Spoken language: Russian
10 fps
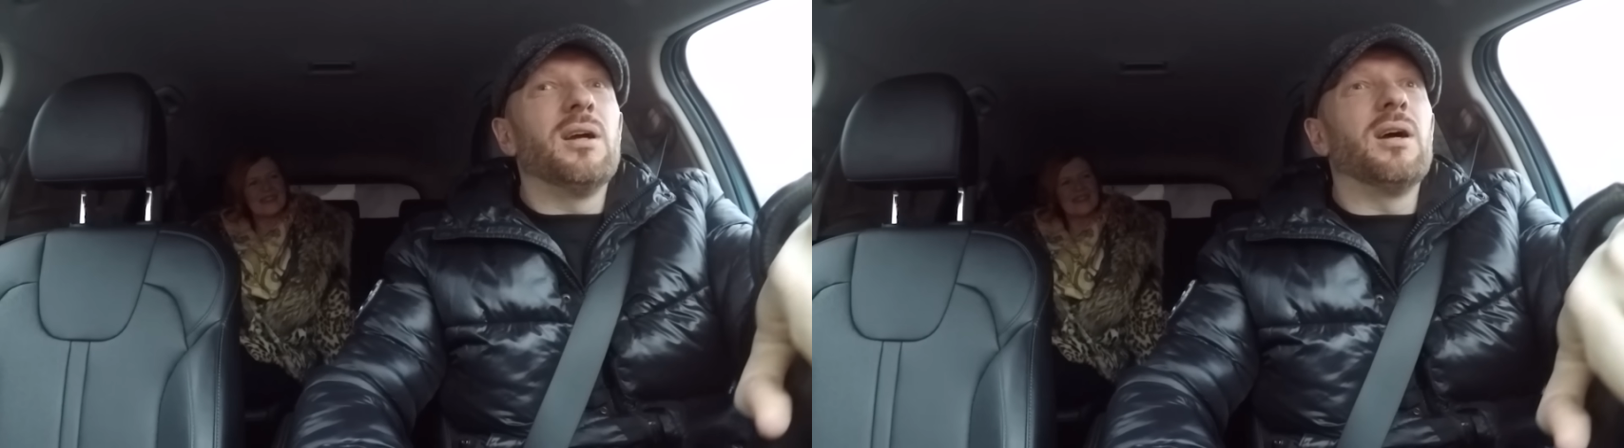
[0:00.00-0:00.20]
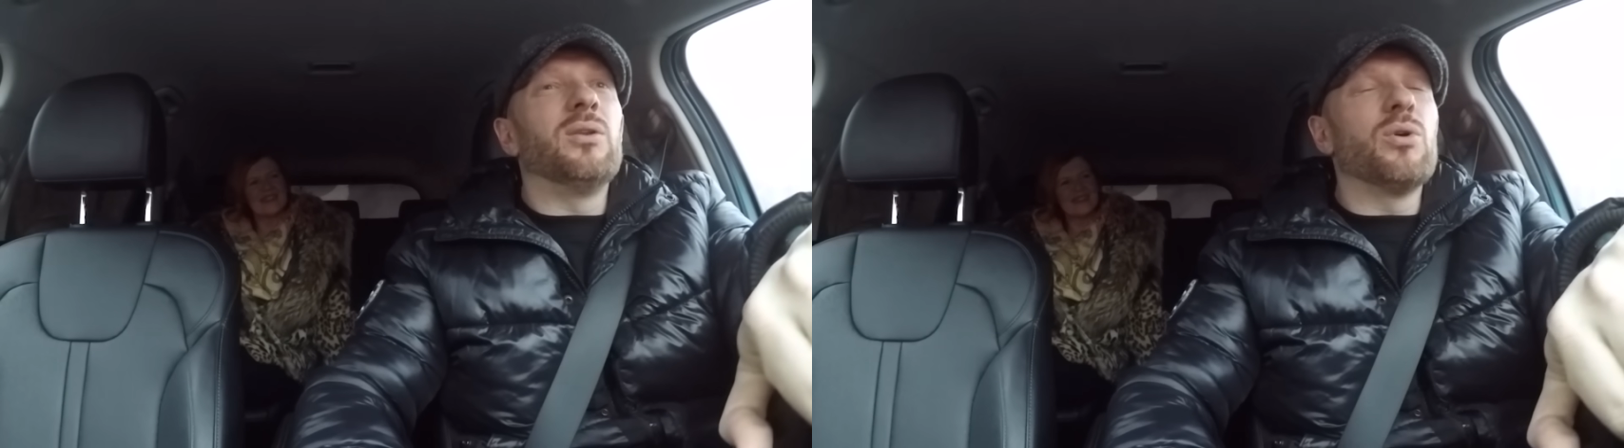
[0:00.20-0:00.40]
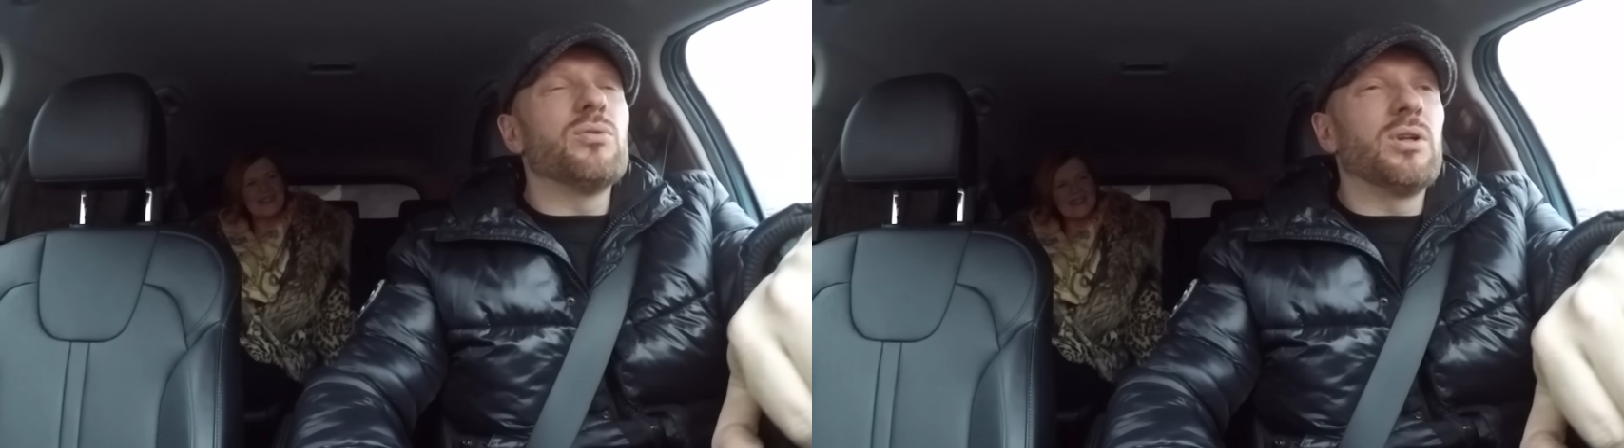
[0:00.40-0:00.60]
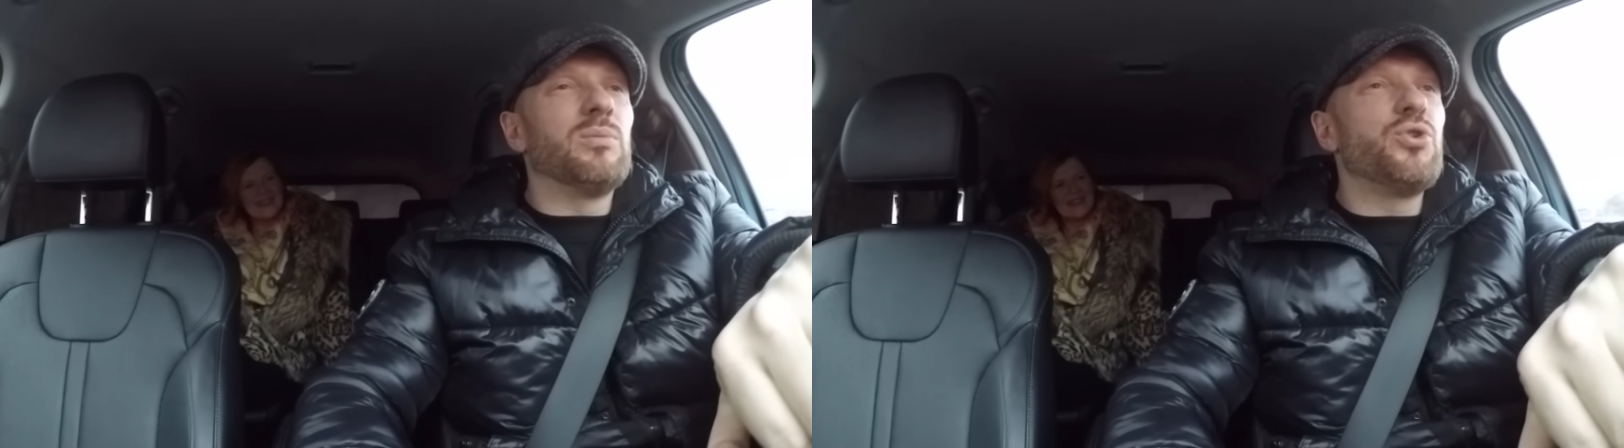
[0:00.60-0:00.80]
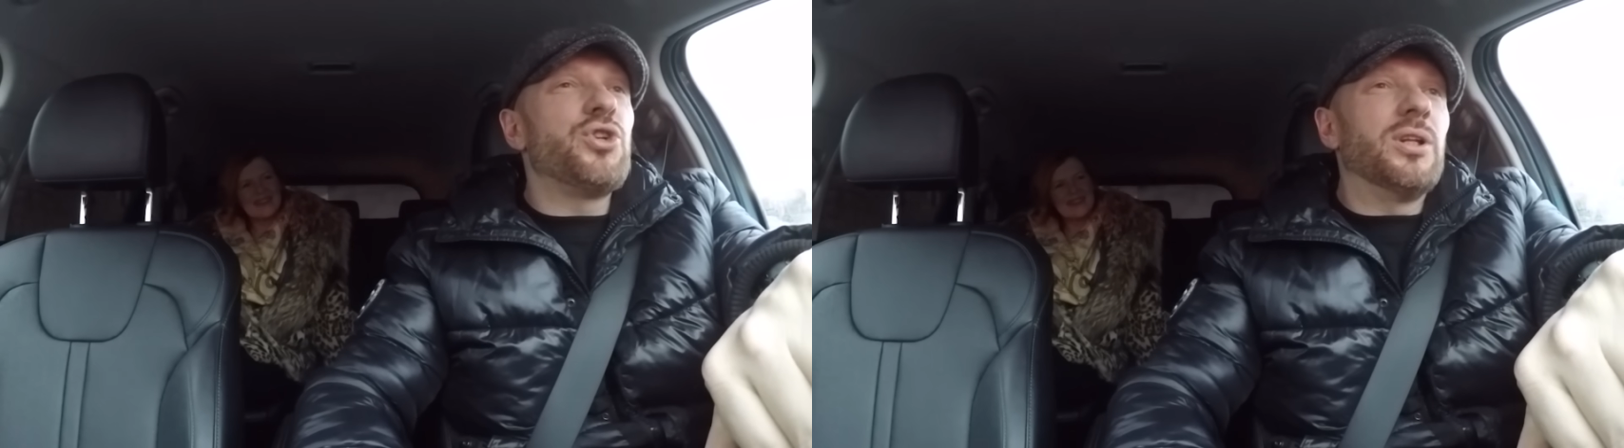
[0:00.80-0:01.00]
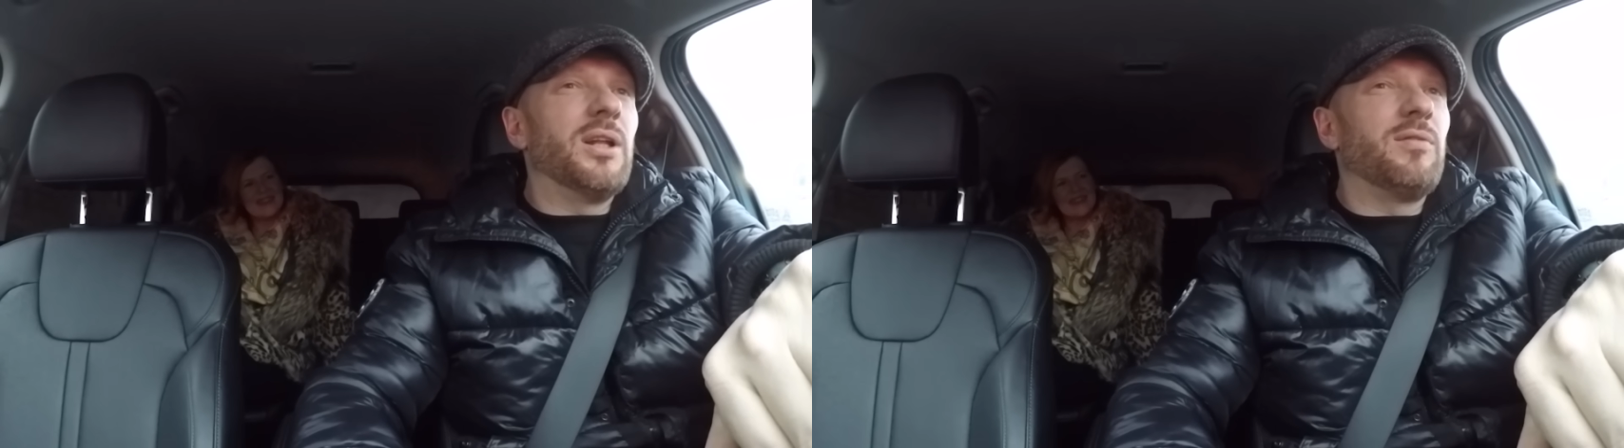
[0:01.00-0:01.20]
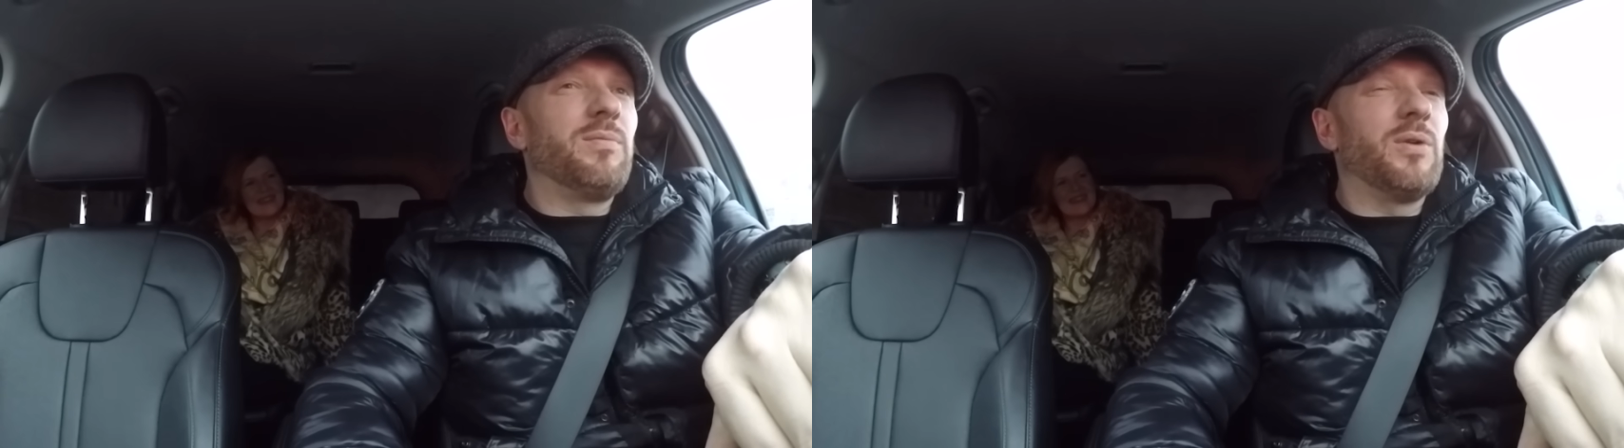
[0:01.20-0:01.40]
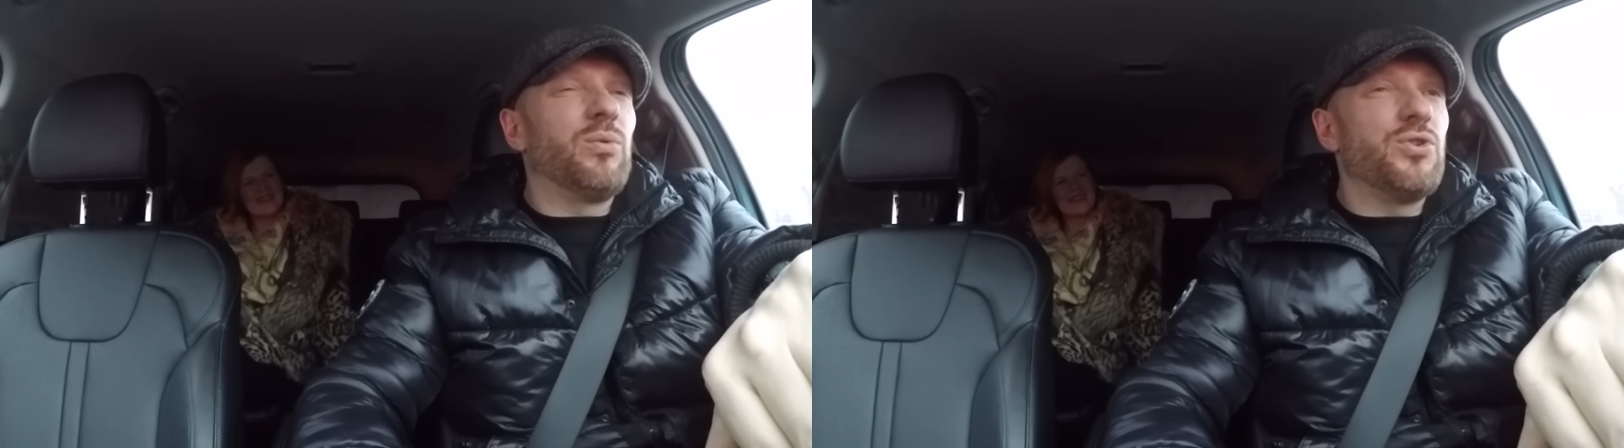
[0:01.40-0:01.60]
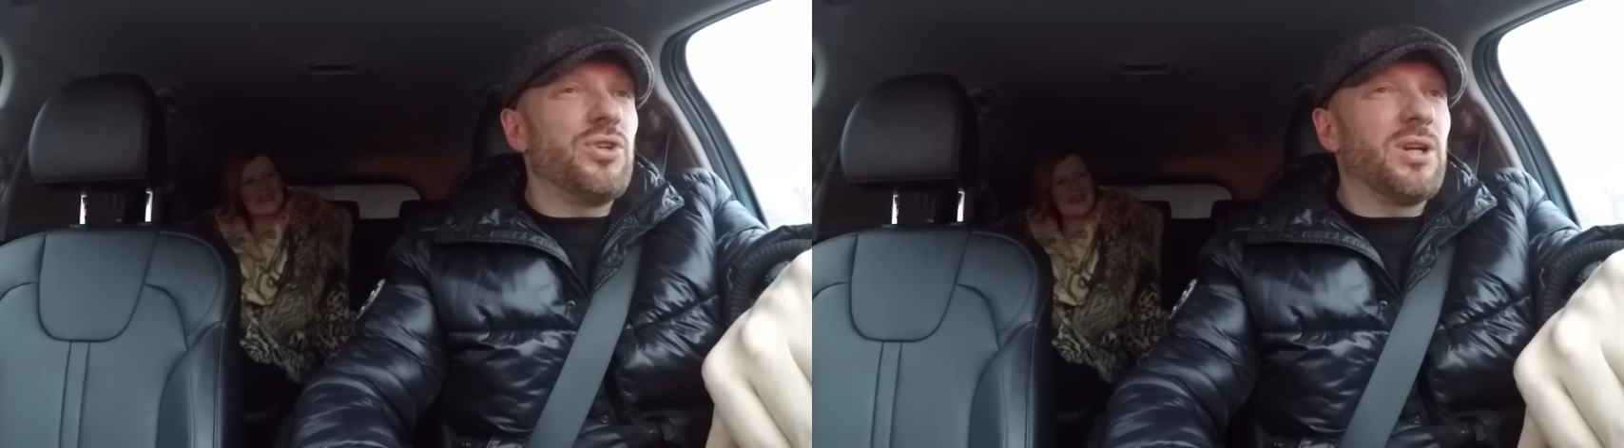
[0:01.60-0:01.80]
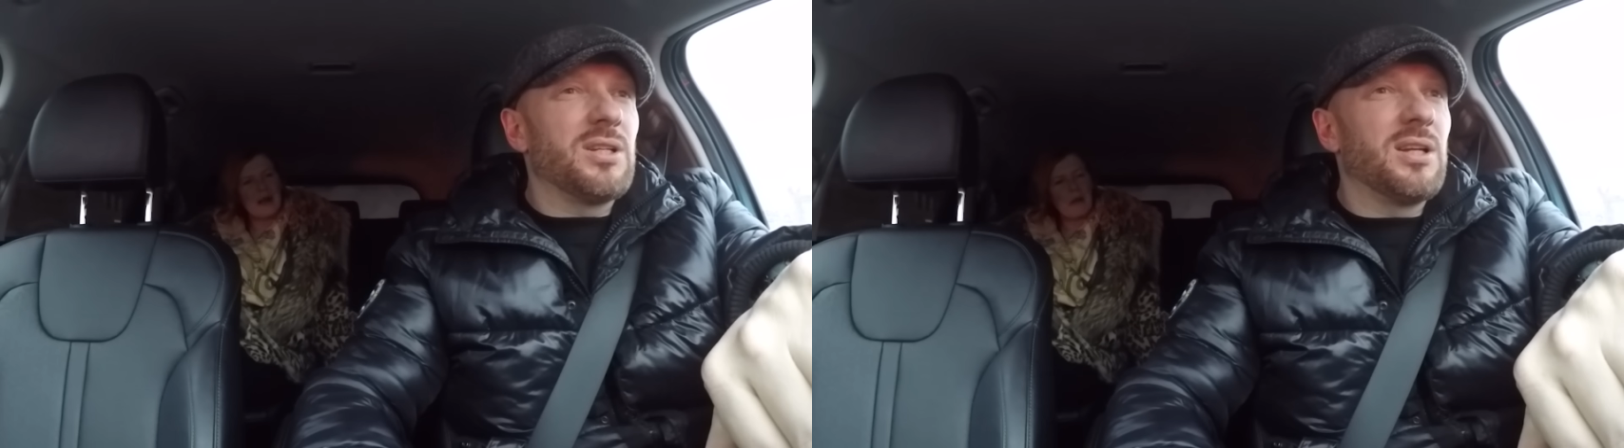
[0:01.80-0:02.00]
а, ну, это мужчины, наверное, в первую
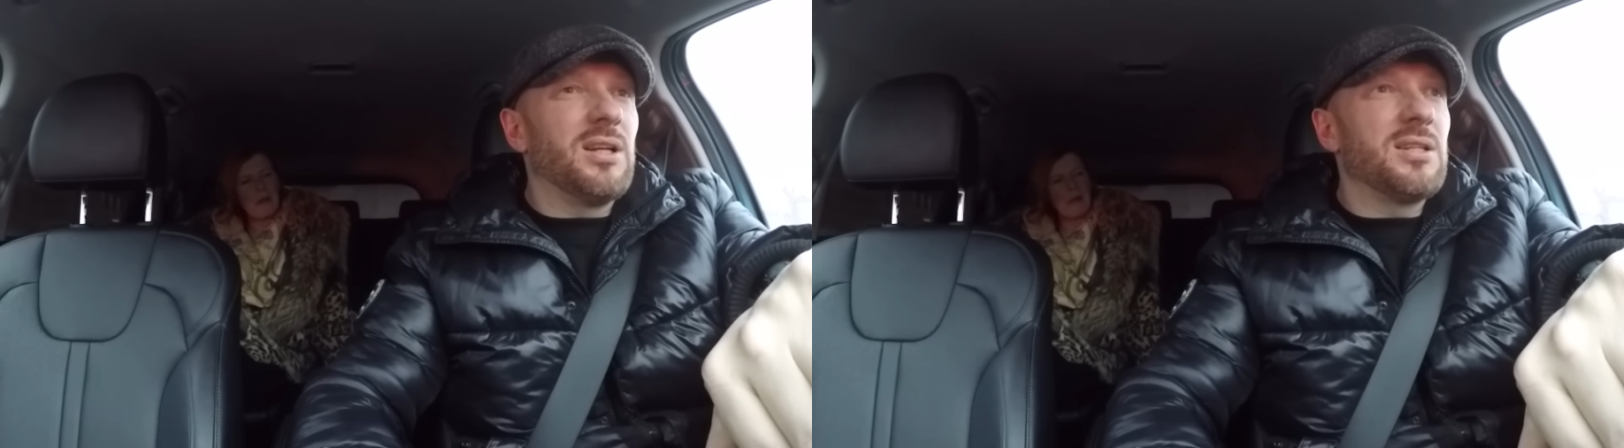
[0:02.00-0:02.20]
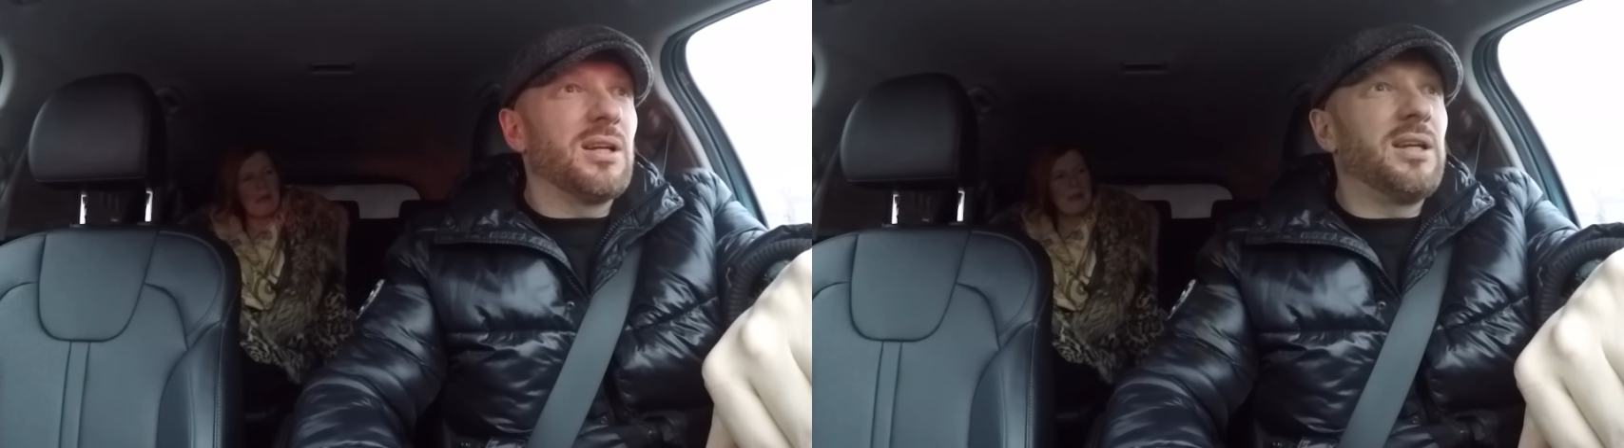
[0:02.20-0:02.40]
очередь касается,